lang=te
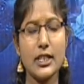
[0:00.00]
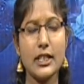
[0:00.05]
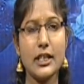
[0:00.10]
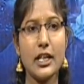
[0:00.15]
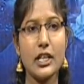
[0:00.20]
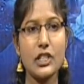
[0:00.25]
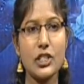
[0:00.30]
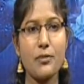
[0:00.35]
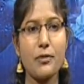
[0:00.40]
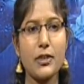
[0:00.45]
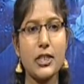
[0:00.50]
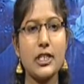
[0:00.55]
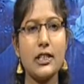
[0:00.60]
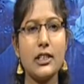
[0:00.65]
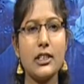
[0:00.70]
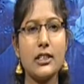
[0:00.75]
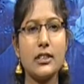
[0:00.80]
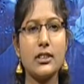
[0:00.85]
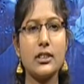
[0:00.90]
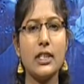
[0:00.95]
ఇరిగేషన్
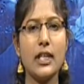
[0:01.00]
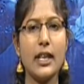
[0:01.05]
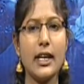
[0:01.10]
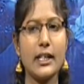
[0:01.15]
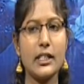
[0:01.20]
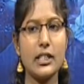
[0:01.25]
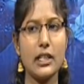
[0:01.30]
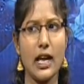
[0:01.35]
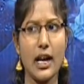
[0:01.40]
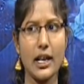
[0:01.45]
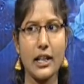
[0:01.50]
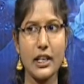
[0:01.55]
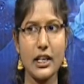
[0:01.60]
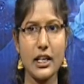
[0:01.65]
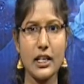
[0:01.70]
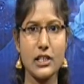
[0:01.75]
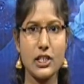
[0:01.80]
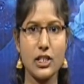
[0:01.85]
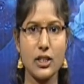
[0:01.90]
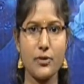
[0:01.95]
ఫెసిలిటీస్
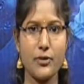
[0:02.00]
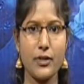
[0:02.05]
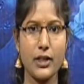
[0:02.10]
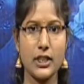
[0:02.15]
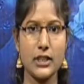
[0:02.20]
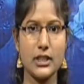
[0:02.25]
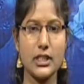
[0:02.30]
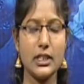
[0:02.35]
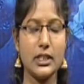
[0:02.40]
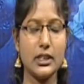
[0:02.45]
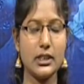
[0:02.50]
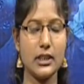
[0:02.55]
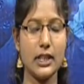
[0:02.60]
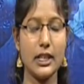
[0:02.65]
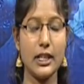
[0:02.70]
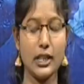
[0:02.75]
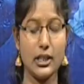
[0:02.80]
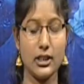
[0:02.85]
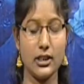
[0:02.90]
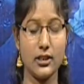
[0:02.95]
అగ్రికల్చర్ ఫెసిలిటీ
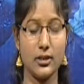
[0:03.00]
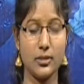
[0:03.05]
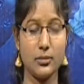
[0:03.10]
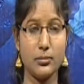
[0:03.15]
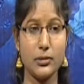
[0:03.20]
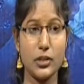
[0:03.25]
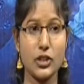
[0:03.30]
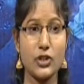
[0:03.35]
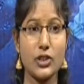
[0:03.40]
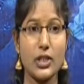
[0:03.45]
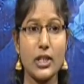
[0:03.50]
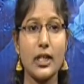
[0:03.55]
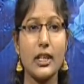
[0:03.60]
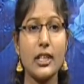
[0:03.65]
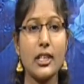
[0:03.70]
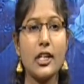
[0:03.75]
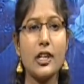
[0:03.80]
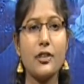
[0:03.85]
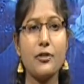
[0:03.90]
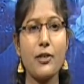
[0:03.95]

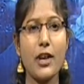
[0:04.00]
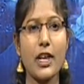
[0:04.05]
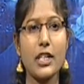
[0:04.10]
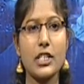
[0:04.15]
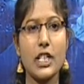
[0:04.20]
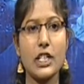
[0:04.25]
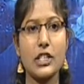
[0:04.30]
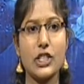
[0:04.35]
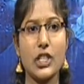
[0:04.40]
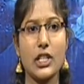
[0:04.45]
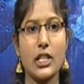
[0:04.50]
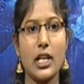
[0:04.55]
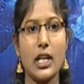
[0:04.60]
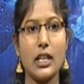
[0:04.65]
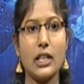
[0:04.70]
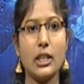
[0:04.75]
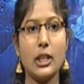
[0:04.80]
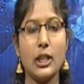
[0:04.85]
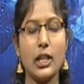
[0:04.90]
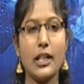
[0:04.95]
ఇన్ఫ్రాస్ట్రక్చర్
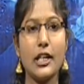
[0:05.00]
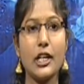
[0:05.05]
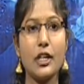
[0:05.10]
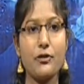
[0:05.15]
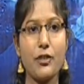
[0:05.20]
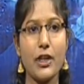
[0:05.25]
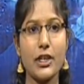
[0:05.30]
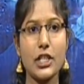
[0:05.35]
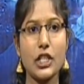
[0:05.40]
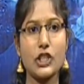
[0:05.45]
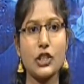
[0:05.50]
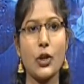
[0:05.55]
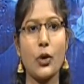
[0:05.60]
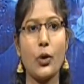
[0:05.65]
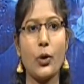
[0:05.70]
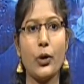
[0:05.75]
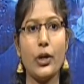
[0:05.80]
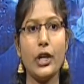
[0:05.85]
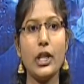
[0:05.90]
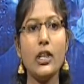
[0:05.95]
కానీ అంటే
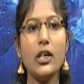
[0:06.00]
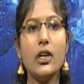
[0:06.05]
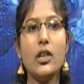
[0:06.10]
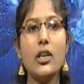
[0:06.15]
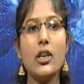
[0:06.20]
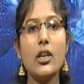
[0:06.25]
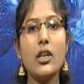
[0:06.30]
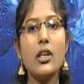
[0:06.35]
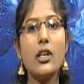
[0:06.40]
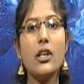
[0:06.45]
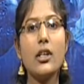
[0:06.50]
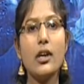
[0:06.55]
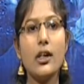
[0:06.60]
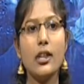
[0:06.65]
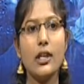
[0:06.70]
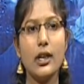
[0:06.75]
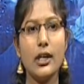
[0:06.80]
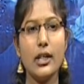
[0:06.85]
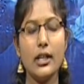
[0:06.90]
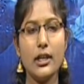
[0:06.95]
ఇన్ఫ్రాస్ట్రక్చర్లోని
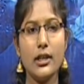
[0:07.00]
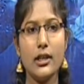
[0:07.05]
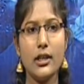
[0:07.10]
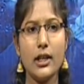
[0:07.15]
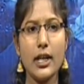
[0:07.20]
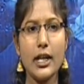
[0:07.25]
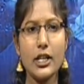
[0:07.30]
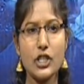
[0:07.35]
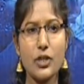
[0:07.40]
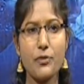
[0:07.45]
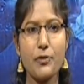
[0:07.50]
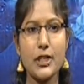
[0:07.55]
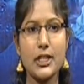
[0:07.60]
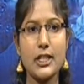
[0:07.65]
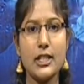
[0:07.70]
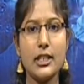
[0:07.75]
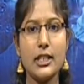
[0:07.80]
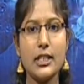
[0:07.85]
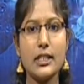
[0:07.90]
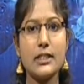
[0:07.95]
ఇరిగేషన్
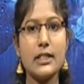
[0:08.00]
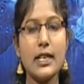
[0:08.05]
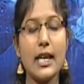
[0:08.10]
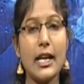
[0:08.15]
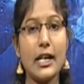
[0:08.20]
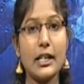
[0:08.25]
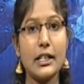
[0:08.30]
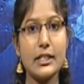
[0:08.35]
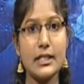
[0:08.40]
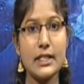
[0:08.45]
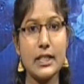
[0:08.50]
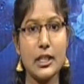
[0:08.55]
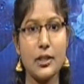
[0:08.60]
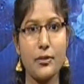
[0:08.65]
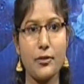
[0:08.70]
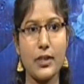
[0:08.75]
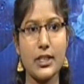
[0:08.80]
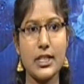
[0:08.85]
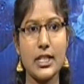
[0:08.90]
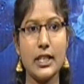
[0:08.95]
ఫెసిలిటీస్
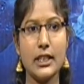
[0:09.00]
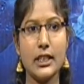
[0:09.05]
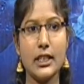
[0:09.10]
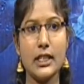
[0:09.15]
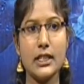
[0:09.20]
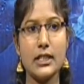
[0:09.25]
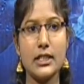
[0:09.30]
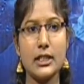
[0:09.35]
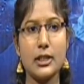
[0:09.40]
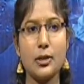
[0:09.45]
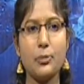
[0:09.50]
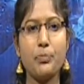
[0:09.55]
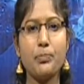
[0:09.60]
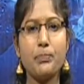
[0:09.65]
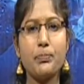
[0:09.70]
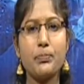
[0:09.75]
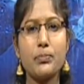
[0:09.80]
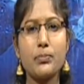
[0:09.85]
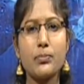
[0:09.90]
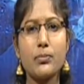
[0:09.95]
ఎలక్ట్రిసిటీ ఫెసిలిటీస్
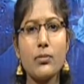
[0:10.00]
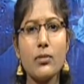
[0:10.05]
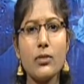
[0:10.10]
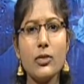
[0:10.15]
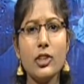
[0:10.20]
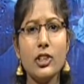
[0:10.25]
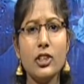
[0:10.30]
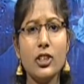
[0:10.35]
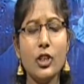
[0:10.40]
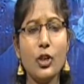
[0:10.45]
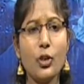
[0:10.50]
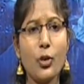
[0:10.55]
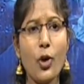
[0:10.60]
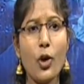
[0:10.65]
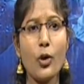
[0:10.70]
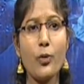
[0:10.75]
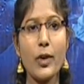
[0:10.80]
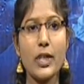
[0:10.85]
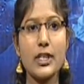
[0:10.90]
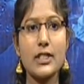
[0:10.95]

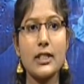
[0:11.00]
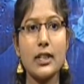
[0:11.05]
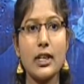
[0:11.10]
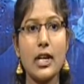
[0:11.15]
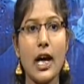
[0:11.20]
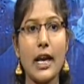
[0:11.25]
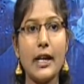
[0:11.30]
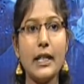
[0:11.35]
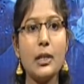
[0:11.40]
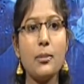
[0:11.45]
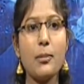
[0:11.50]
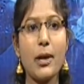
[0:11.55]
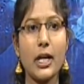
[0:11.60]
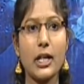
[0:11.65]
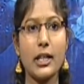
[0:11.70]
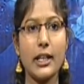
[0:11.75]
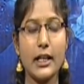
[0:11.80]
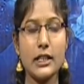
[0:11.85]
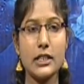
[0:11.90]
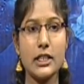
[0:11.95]
రోడ్వేస్ కింద అన్నీ
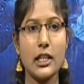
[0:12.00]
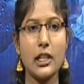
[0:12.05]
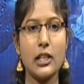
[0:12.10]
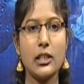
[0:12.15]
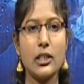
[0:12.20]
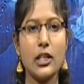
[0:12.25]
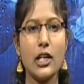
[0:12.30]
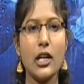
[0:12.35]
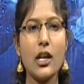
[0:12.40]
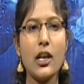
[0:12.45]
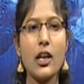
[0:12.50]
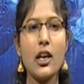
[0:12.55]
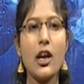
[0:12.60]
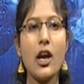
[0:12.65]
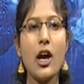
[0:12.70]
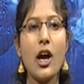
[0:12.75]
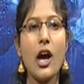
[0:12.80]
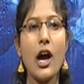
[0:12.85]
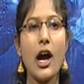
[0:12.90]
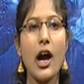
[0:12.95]
మనం క్రియేట్ చేయగలిగితే
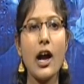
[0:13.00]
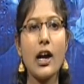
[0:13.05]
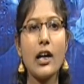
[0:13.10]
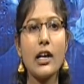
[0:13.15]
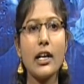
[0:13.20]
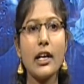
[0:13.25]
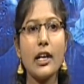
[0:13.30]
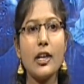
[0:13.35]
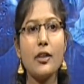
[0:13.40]
అక్కడ